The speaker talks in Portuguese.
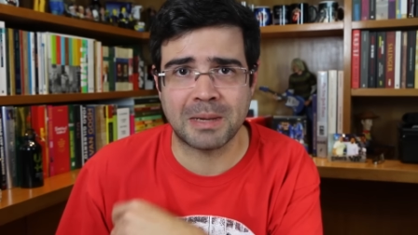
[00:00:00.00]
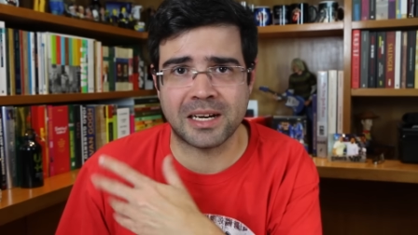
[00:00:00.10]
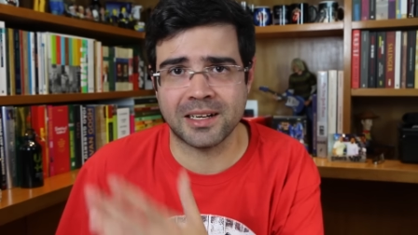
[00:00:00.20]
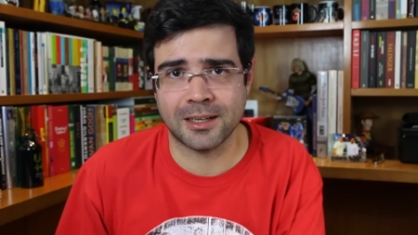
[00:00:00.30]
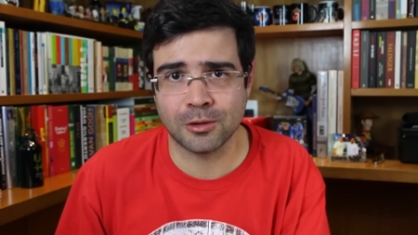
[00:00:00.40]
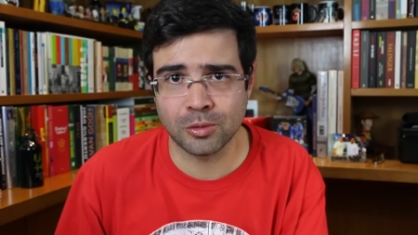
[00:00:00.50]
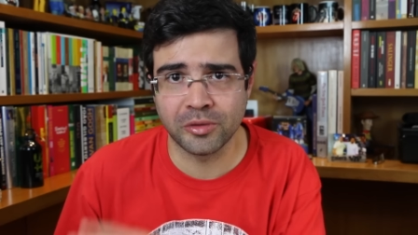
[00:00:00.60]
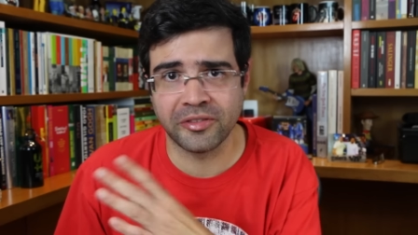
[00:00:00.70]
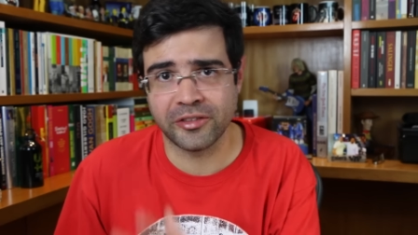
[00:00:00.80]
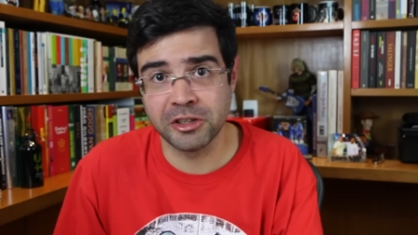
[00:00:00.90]

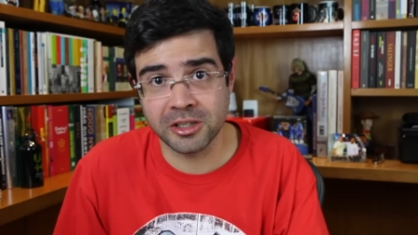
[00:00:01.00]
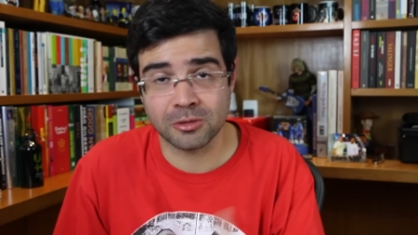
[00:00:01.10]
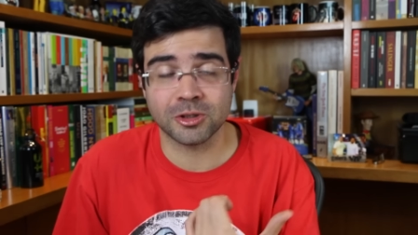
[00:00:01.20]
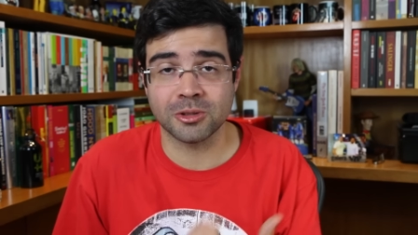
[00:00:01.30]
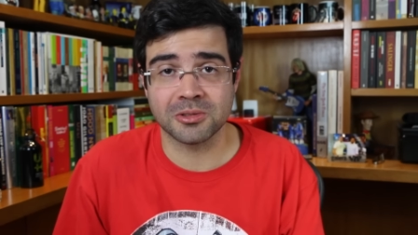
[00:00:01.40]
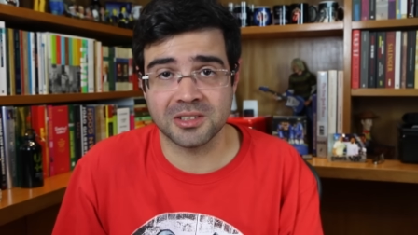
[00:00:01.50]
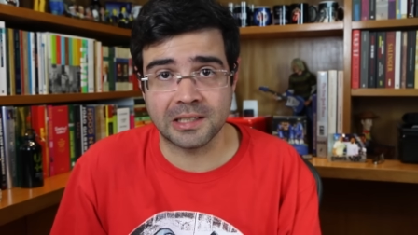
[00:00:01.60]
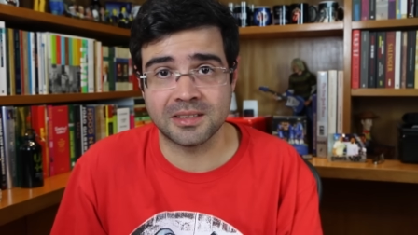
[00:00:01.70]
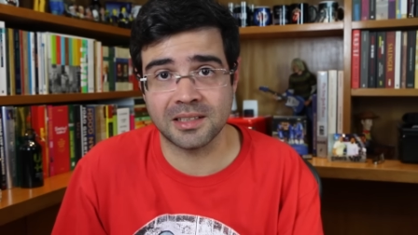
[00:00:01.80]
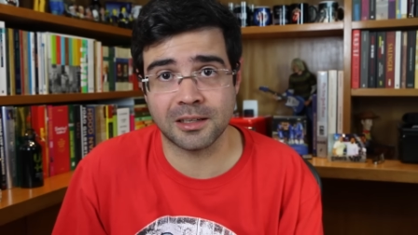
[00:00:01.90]
maracatu, funk. O Chico
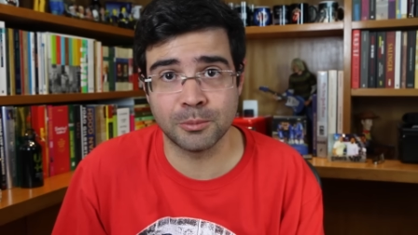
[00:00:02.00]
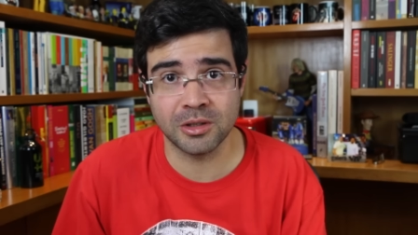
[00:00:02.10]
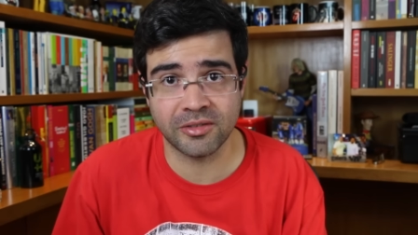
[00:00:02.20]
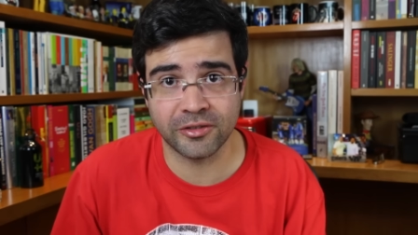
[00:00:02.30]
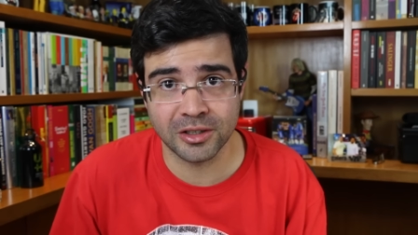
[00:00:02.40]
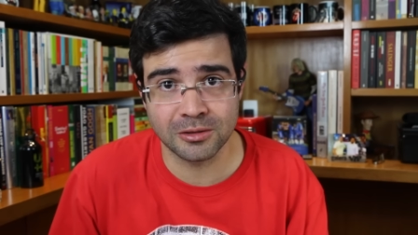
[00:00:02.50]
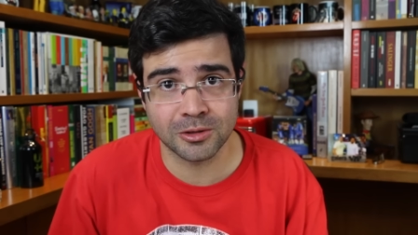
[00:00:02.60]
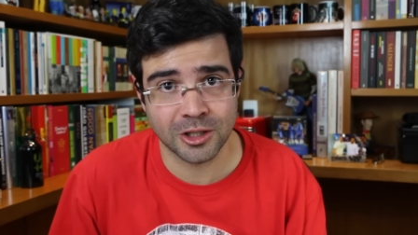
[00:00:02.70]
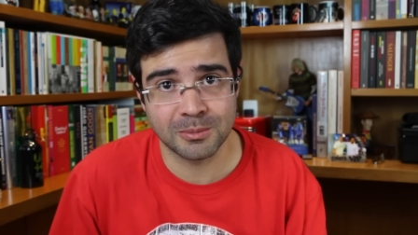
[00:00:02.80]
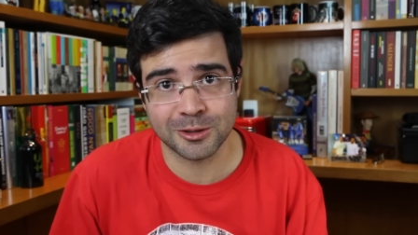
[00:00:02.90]
Science era muito fã
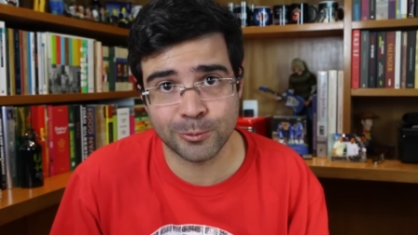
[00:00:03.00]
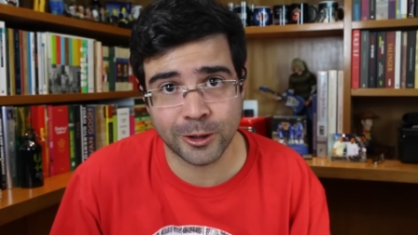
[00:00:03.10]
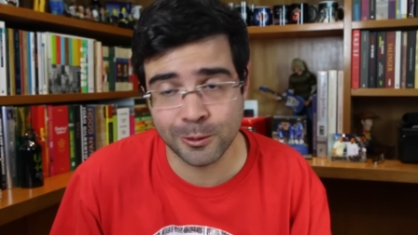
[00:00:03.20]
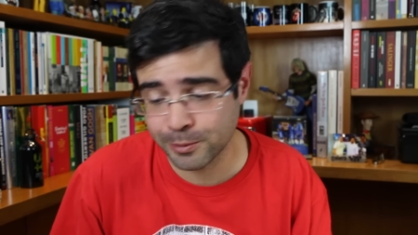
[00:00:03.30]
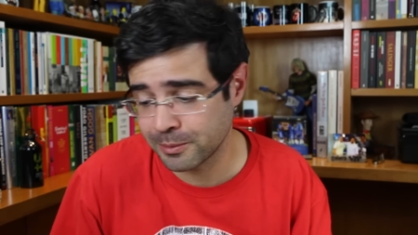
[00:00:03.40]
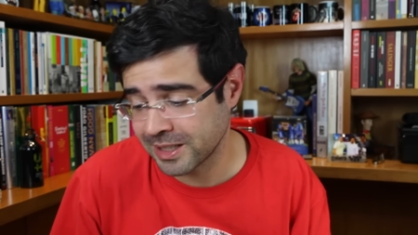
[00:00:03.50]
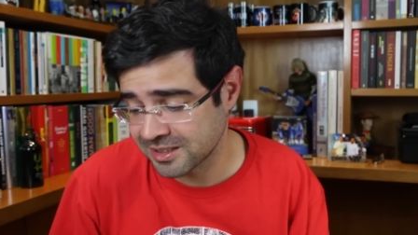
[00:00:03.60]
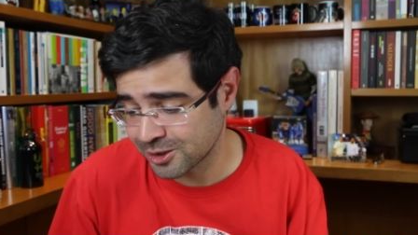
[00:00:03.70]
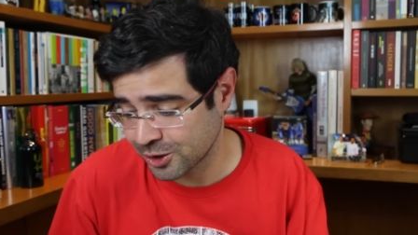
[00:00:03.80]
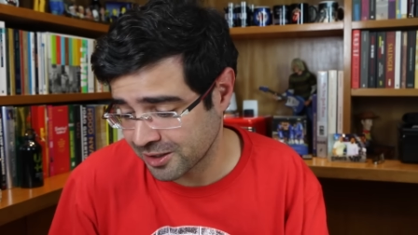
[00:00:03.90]
do James Brown, por
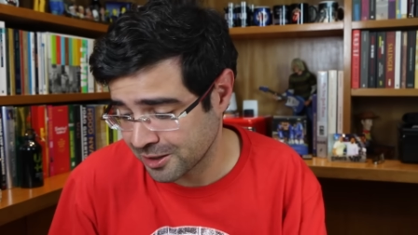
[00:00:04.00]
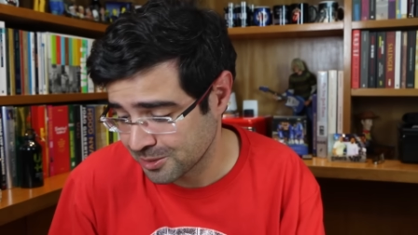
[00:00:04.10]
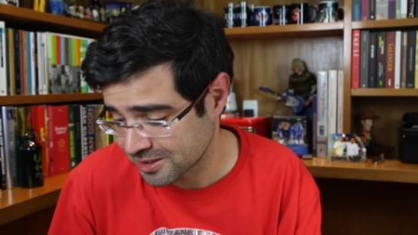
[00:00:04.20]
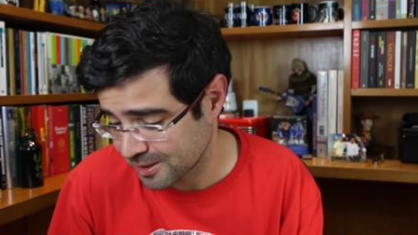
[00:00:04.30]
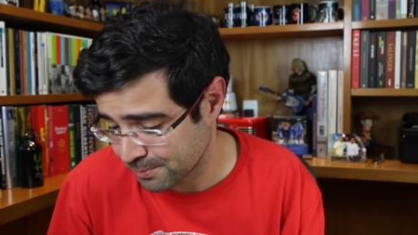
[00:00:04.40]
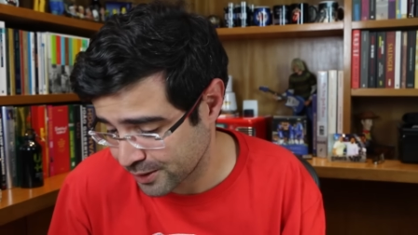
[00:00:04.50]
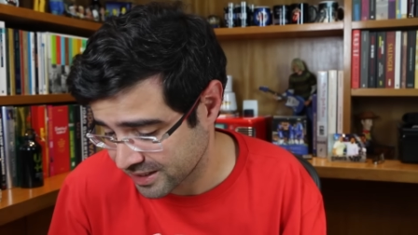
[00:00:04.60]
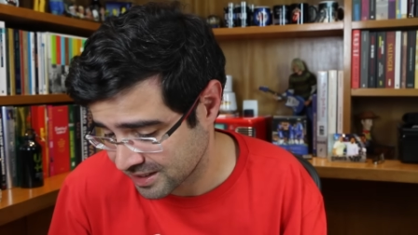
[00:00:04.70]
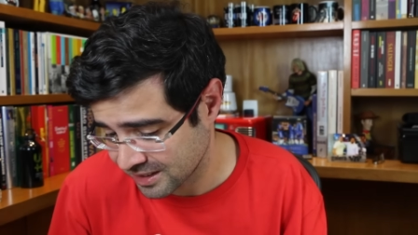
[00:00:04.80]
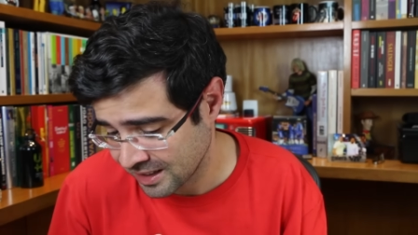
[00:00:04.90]
mais estranho que você
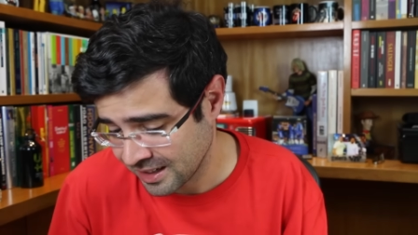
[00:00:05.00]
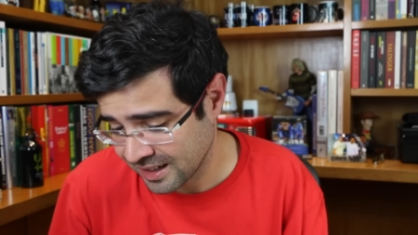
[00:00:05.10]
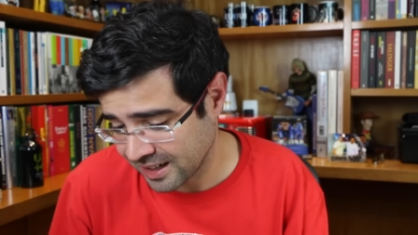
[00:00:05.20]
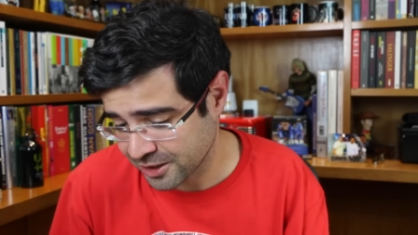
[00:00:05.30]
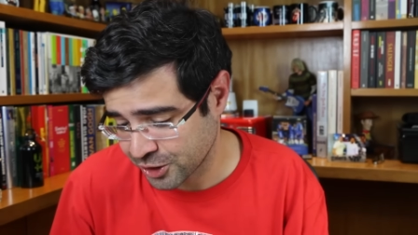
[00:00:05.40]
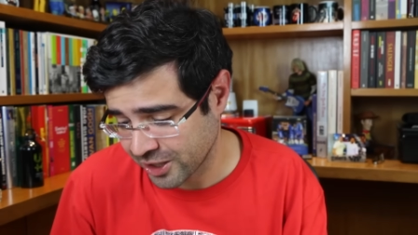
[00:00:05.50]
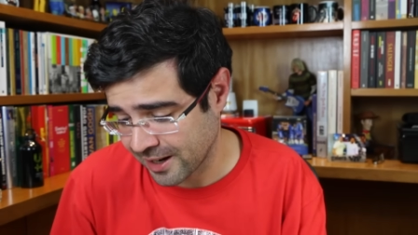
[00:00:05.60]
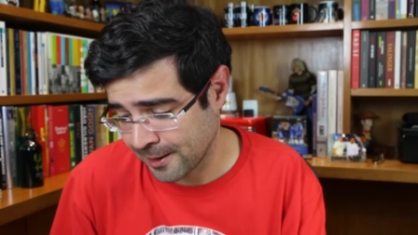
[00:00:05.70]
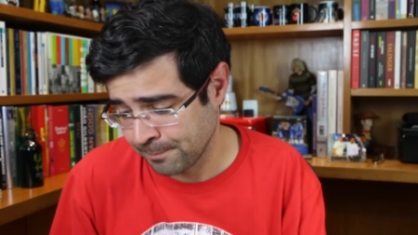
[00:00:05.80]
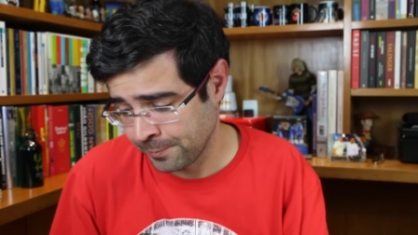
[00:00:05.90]
possa
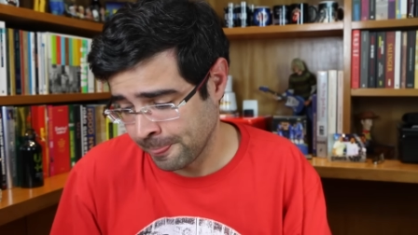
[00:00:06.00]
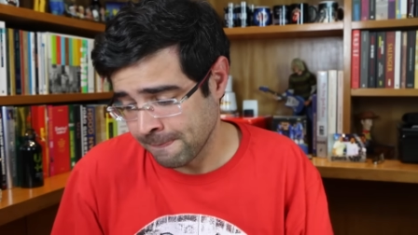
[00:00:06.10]
achar.